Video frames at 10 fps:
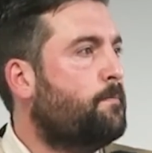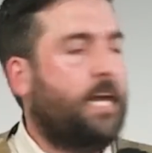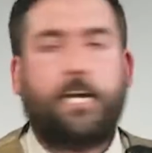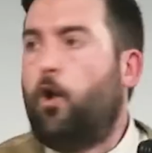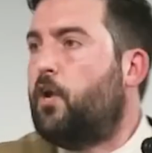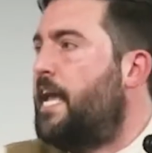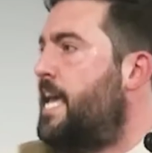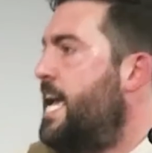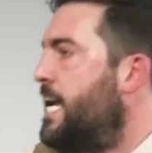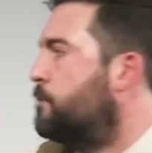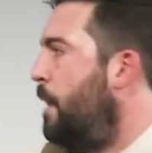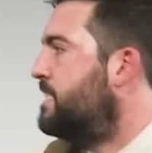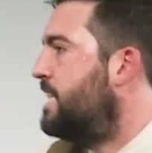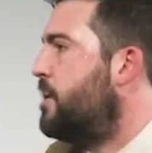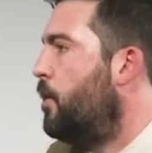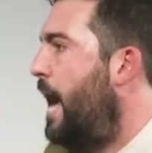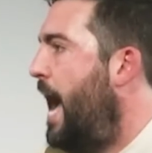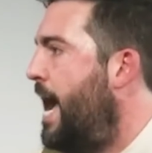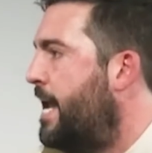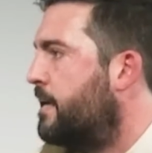¿De qué os reís? ¿Vais a
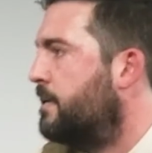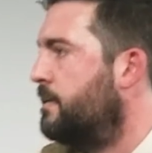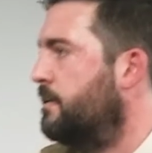llorar?